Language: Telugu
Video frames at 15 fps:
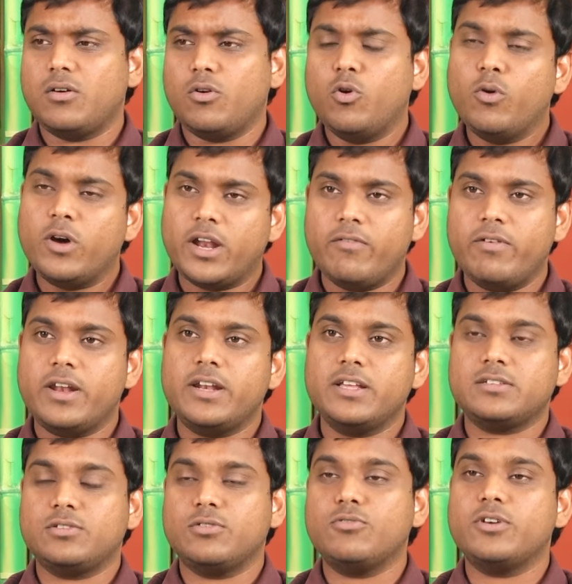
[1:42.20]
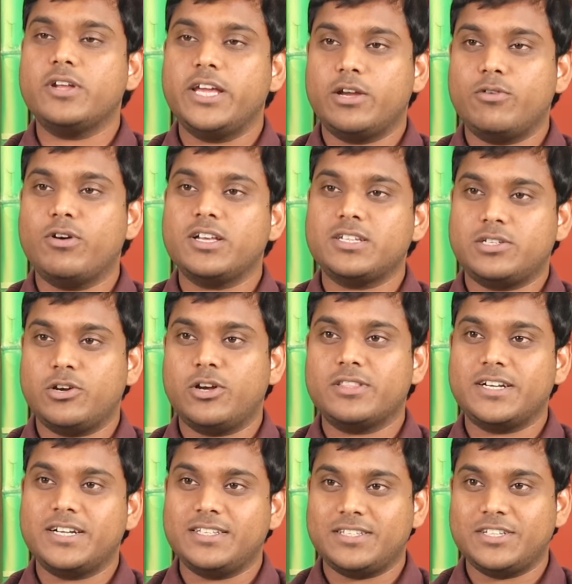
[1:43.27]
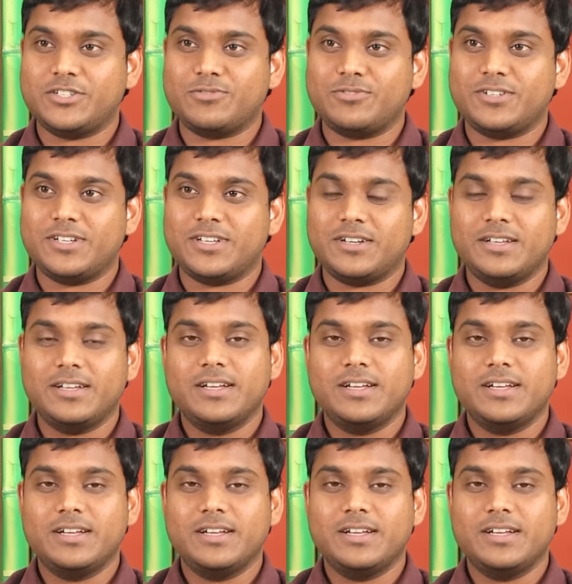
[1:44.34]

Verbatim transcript: ఓవర్ అవేర్నెస్తో కూడా ఎక్కువ ఆర్థరైటిస్ తెచ్చుకుంటున్నారు